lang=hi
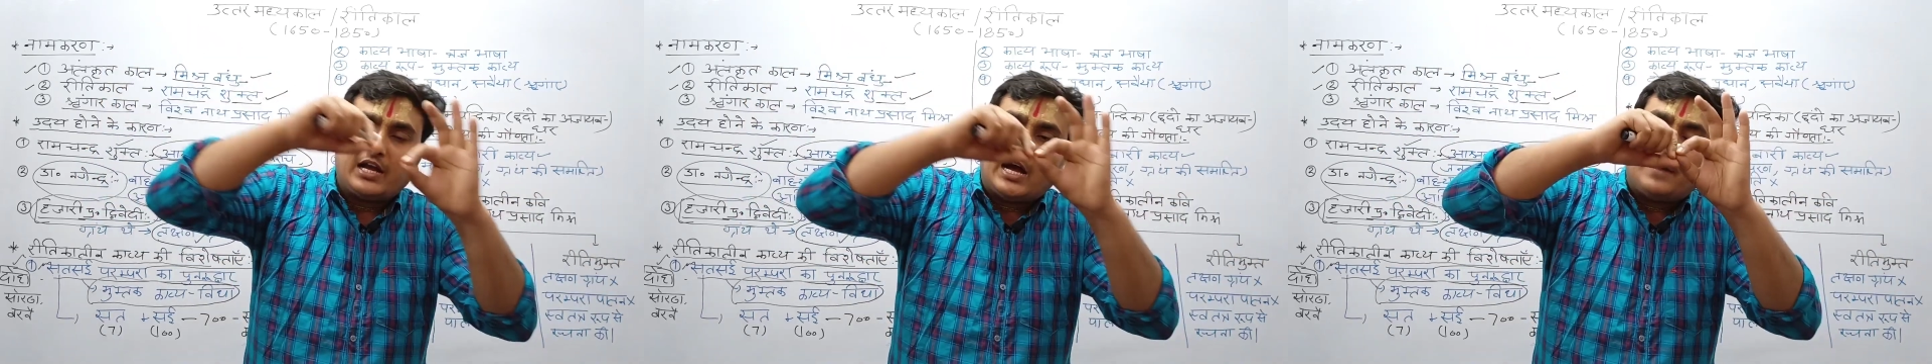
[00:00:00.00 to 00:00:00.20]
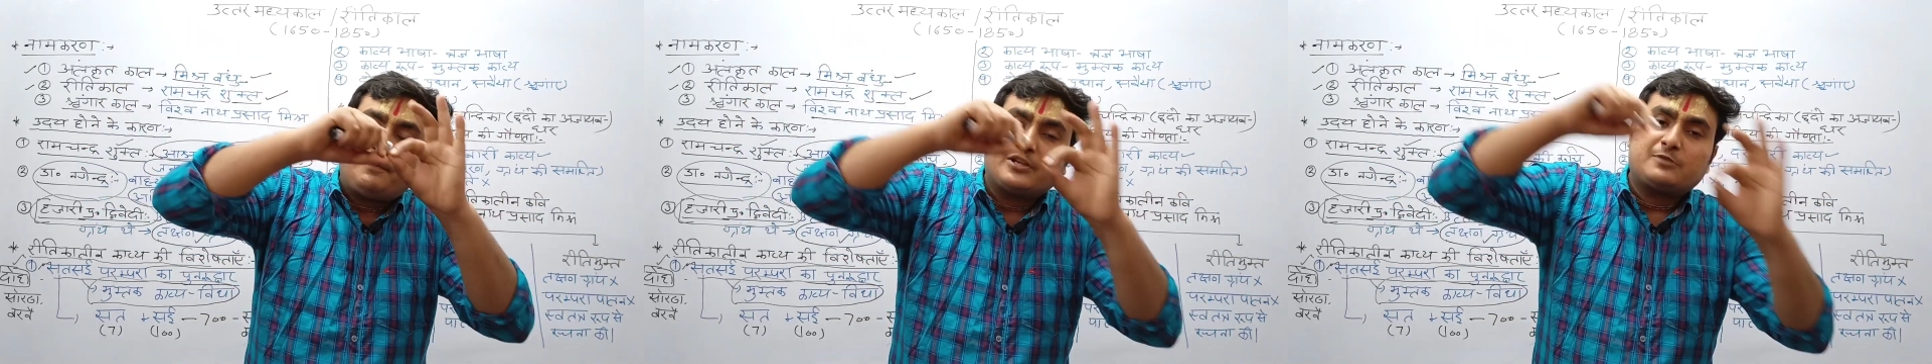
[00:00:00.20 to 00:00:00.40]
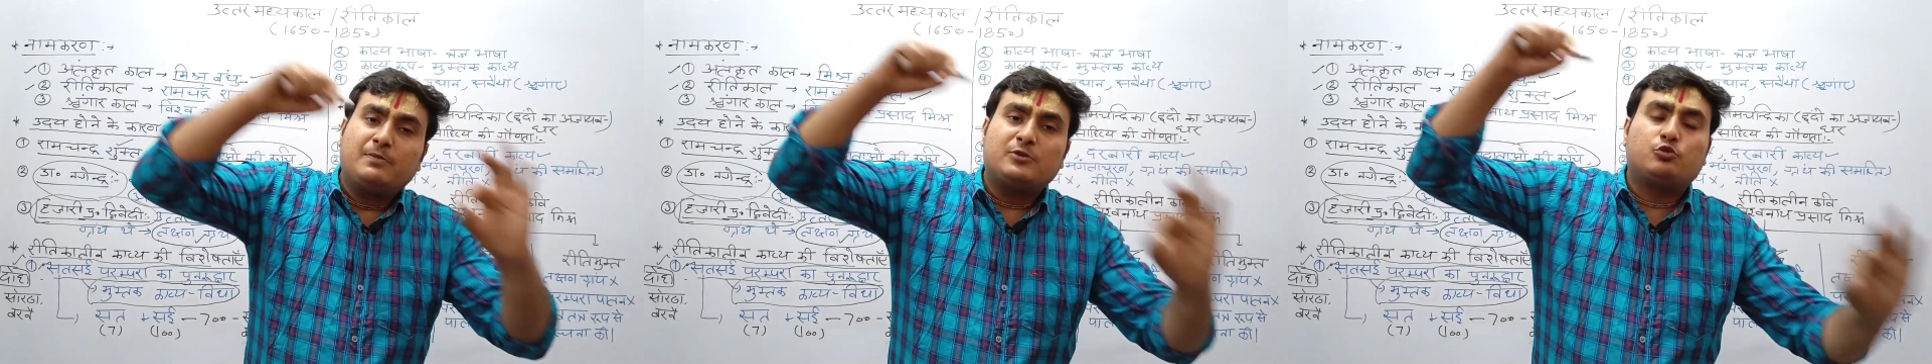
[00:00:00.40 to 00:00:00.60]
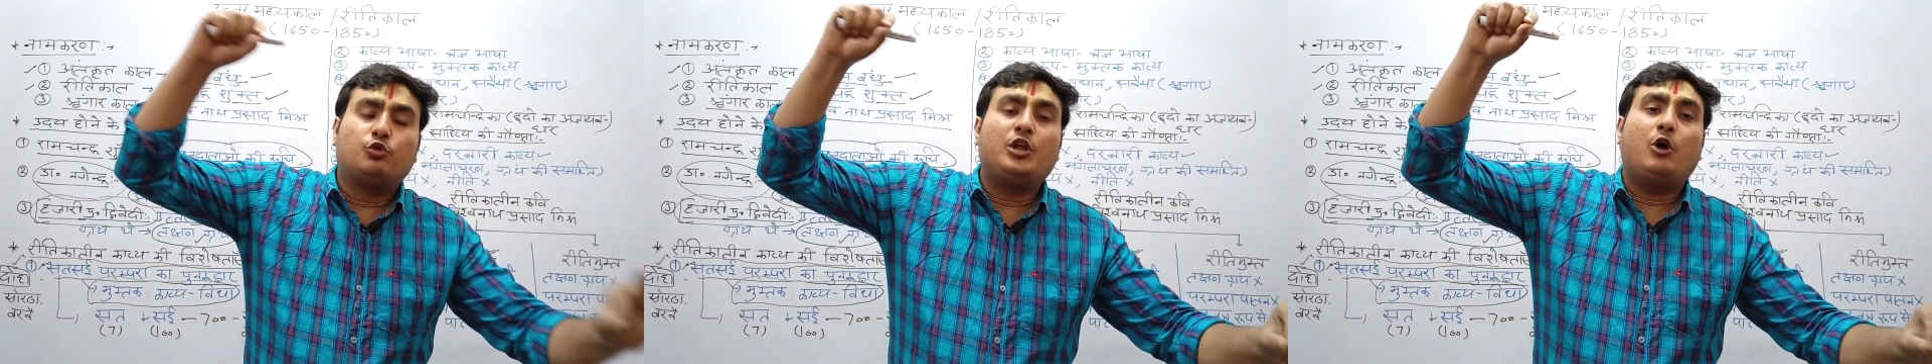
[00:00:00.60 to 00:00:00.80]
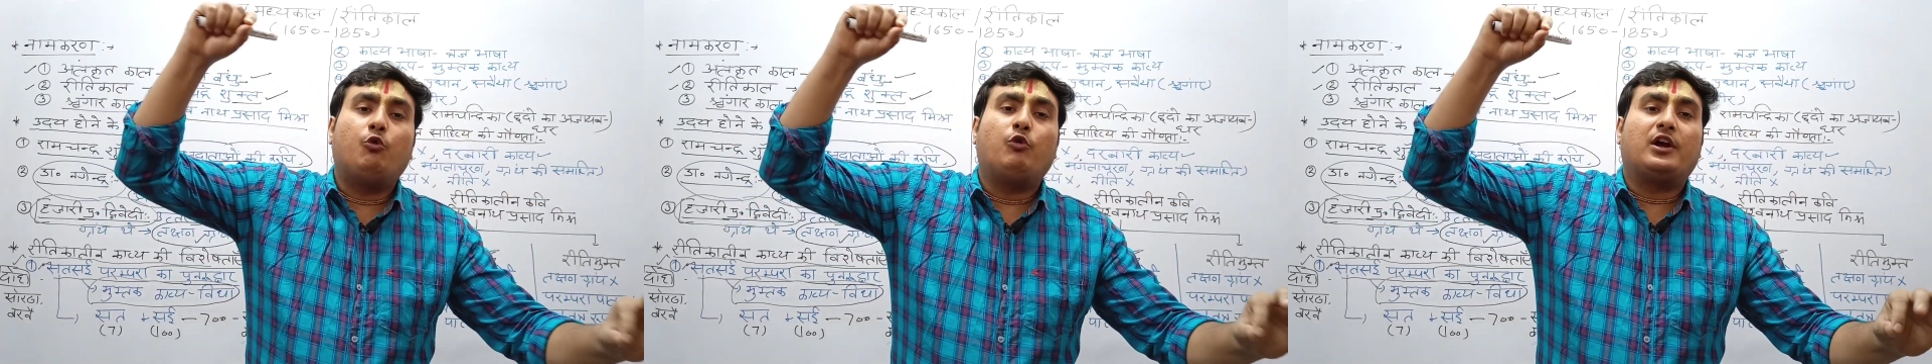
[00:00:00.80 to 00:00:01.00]
आपस में
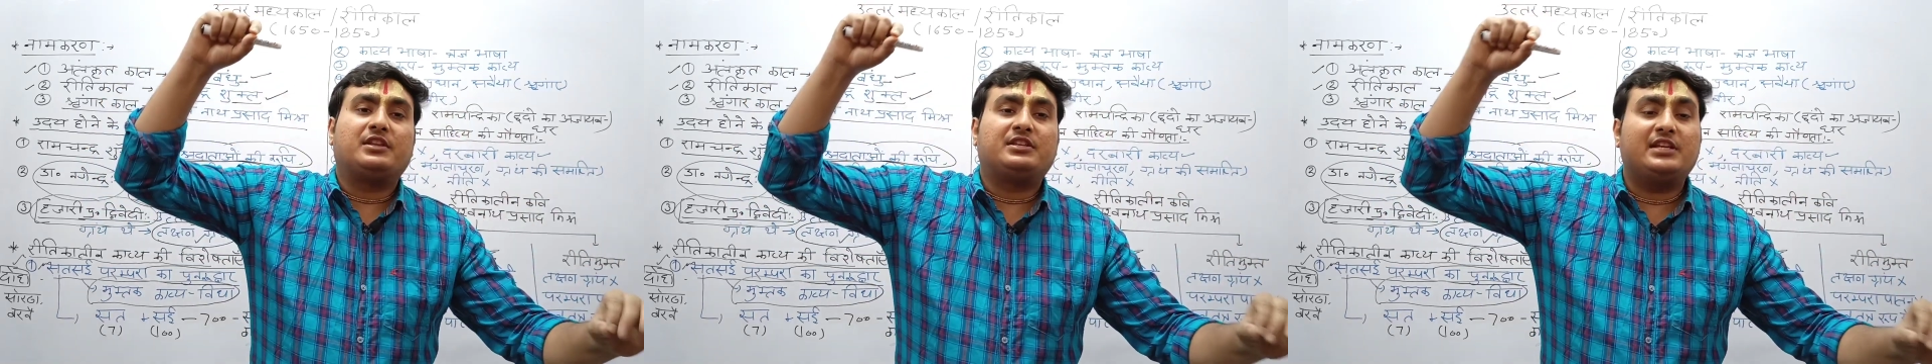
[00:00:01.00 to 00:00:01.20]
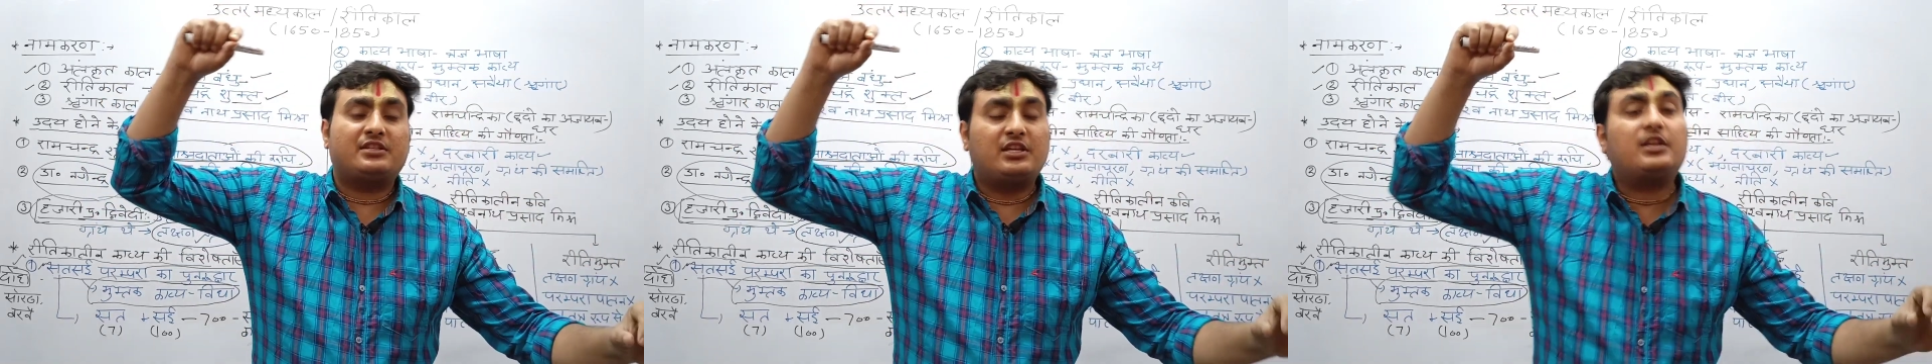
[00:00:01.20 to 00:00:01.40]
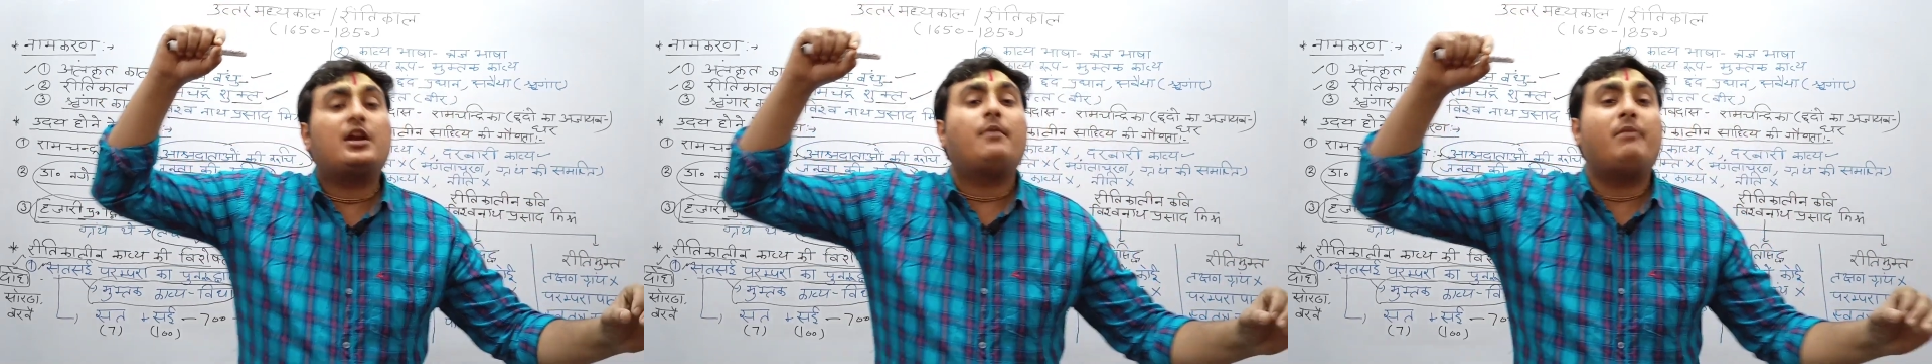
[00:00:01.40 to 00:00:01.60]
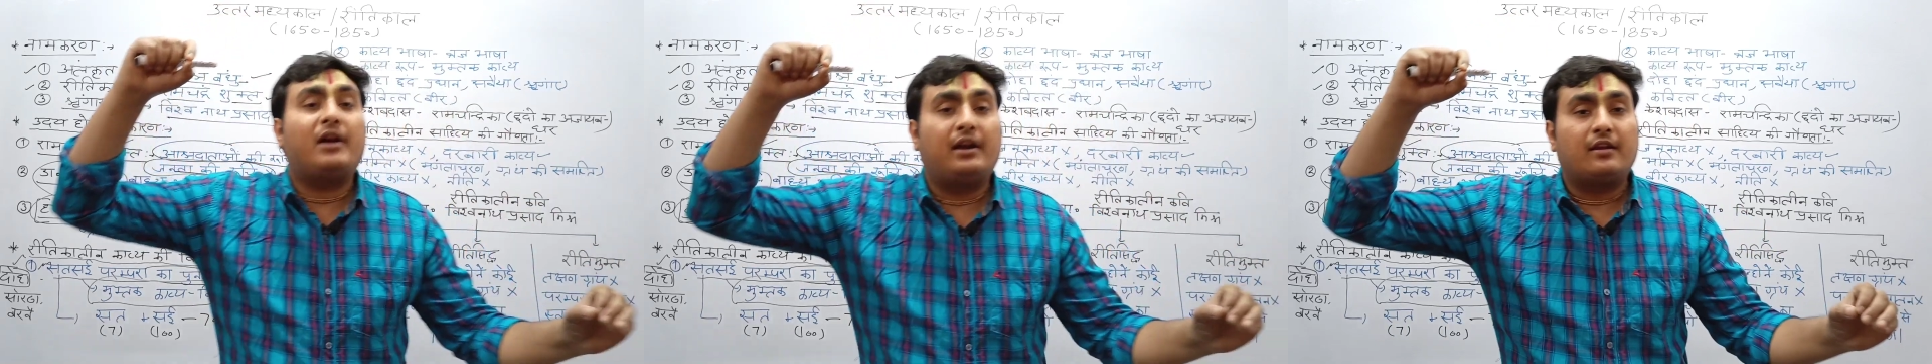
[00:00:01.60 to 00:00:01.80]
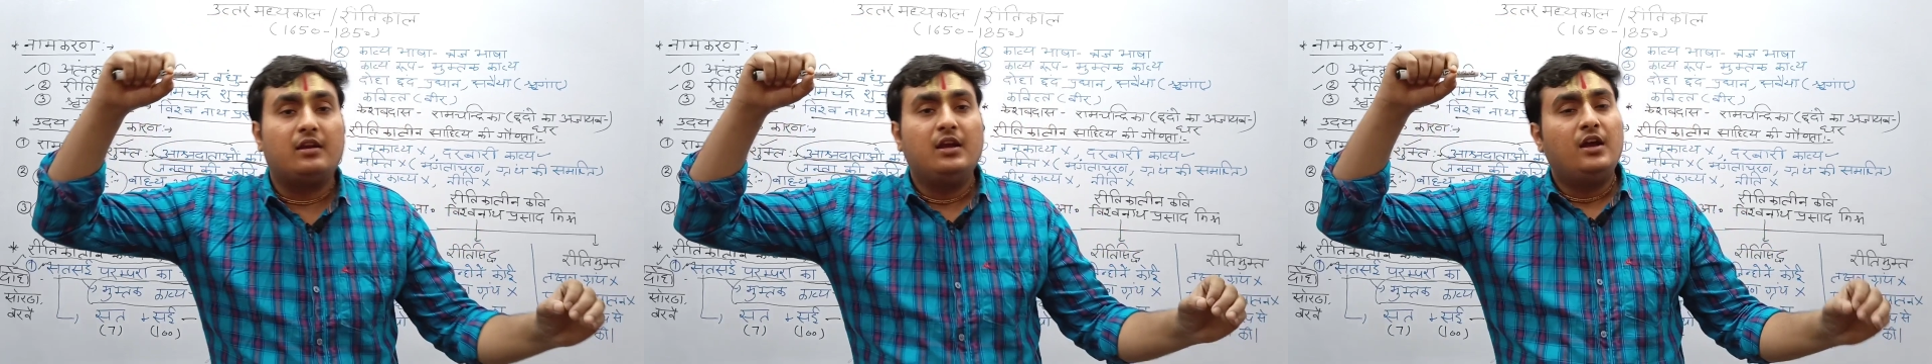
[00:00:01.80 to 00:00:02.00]
जुड़ा हुआ है जैसे
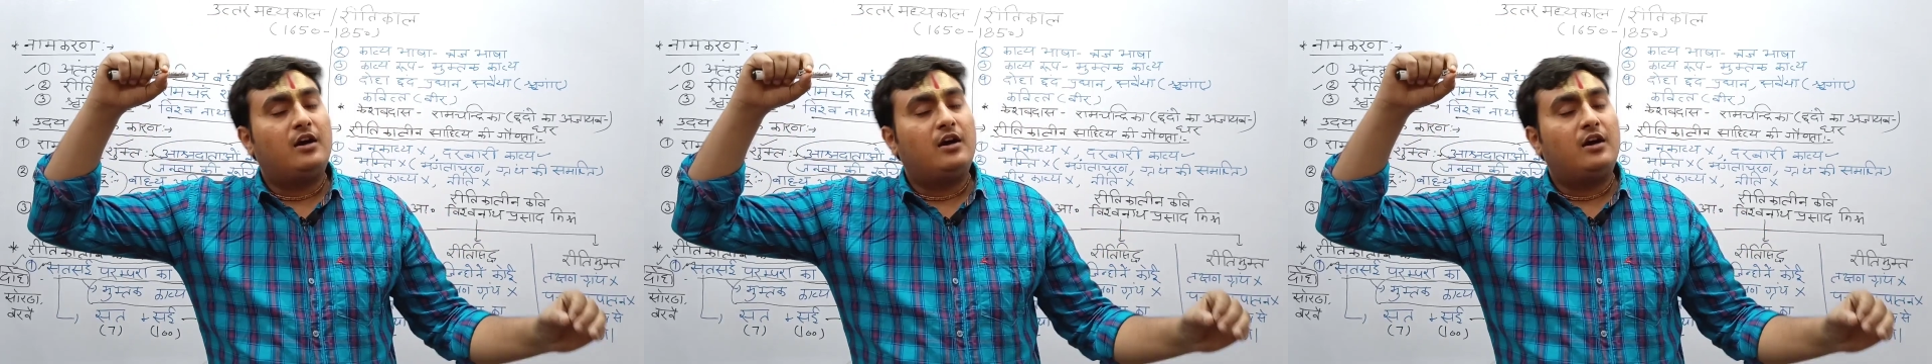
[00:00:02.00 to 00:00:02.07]
रामायण